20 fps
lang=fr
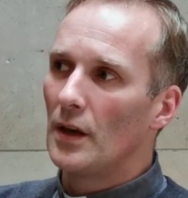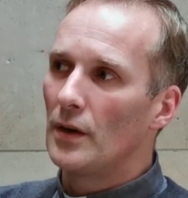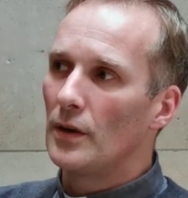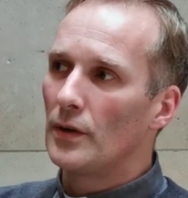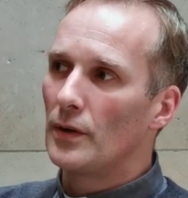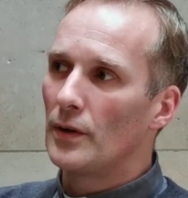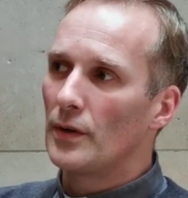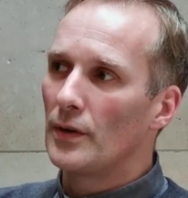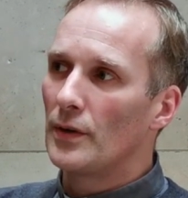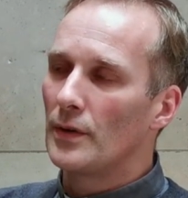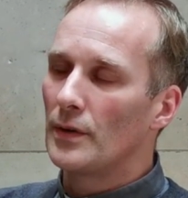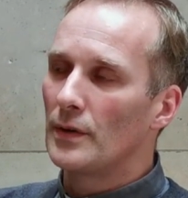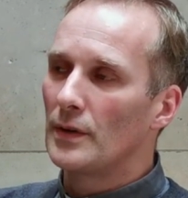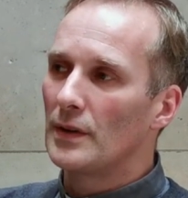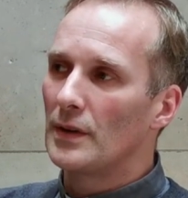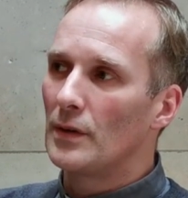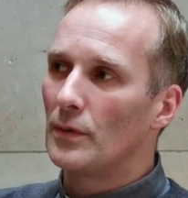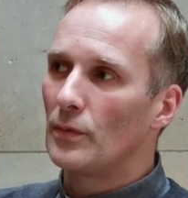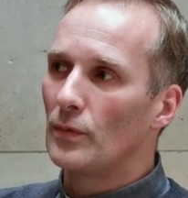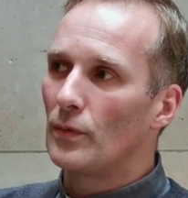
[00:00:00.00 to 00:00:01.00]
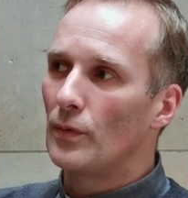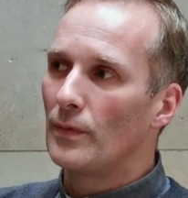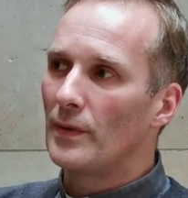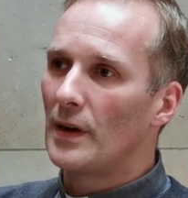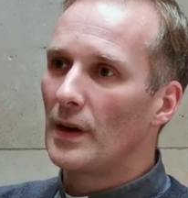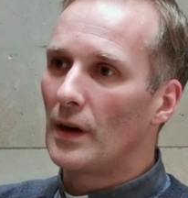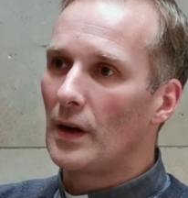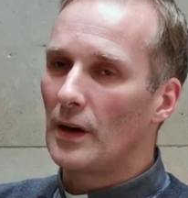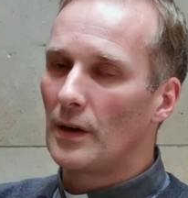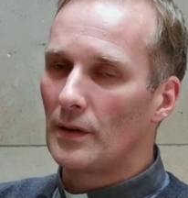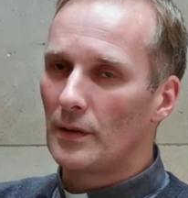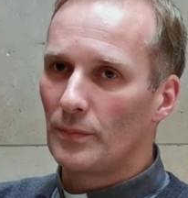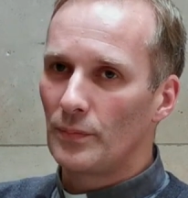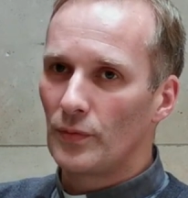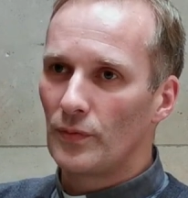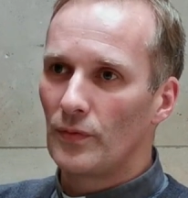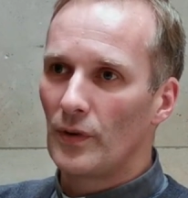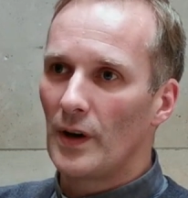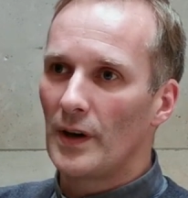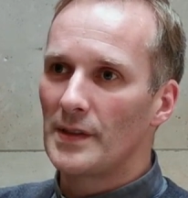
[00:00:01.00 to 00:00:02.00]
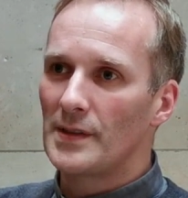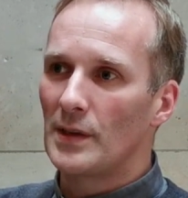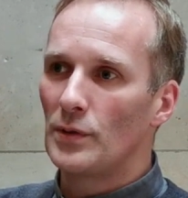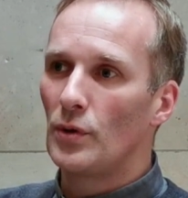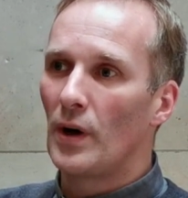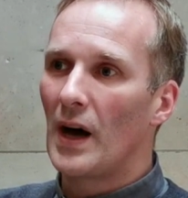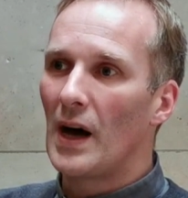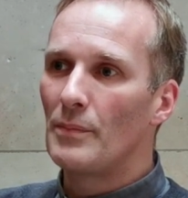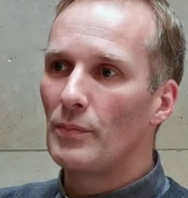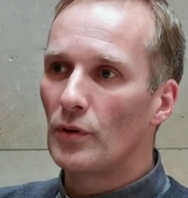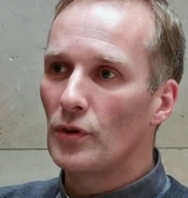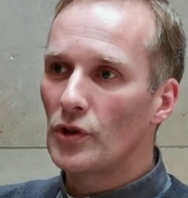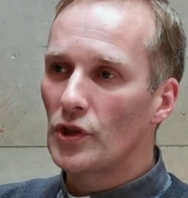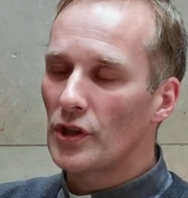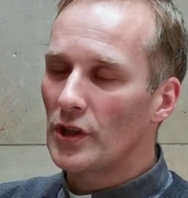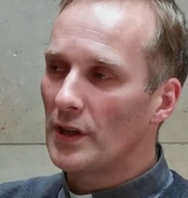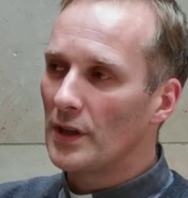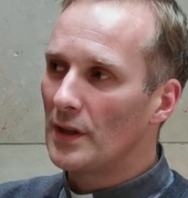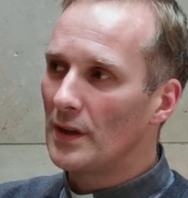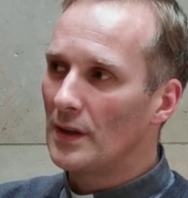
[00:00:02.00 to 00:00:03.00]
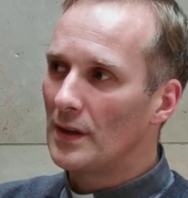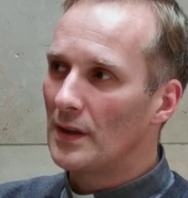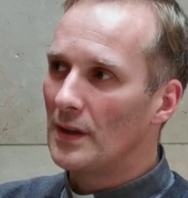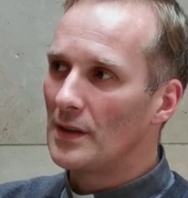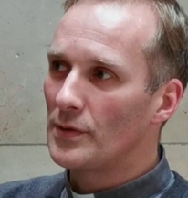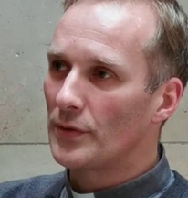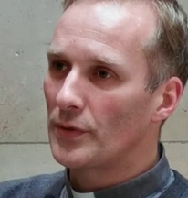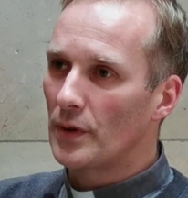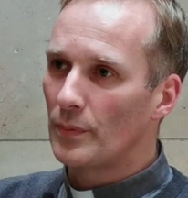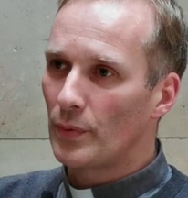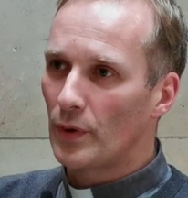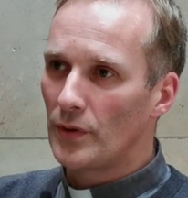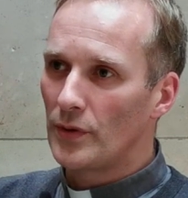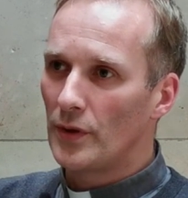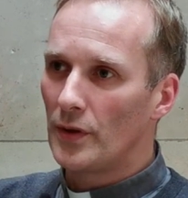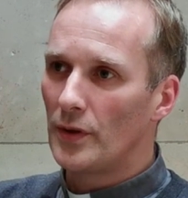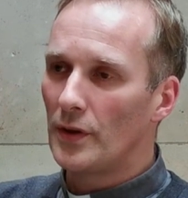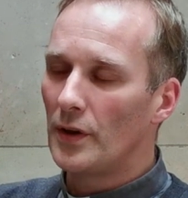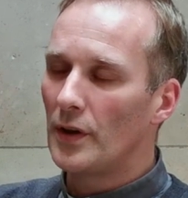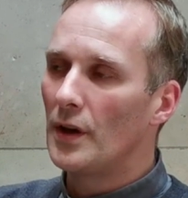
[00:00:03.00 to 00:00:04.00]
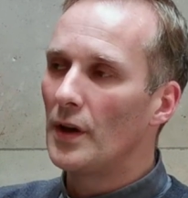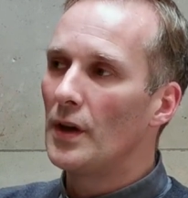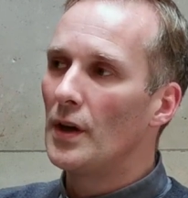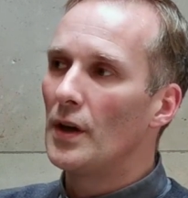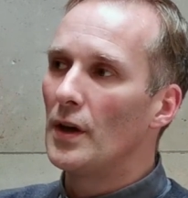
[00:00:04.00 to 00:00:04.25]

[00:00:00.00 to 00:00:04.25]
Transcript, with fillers: on va pouvoir essayer de rapprocher les entrepreneurs